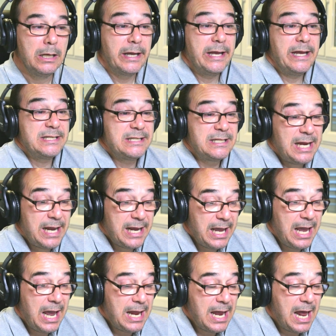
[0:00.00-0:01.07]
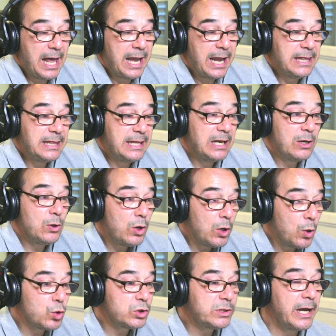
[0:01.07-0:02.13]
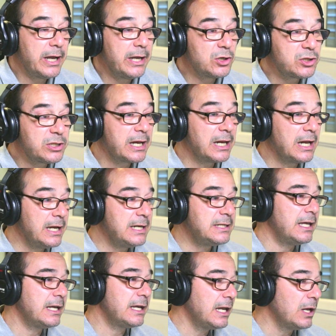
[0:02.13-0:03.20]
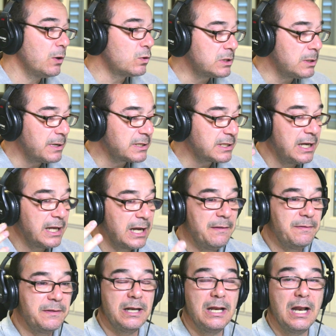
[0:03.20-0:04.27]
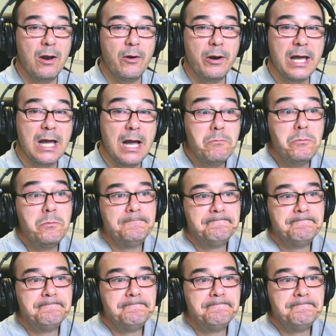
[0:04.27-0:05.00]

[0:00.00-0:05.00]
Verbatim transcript: Que sé que ahí a la gente no le gusta que yo sea realista y que le gusta más que le canten en la oreja.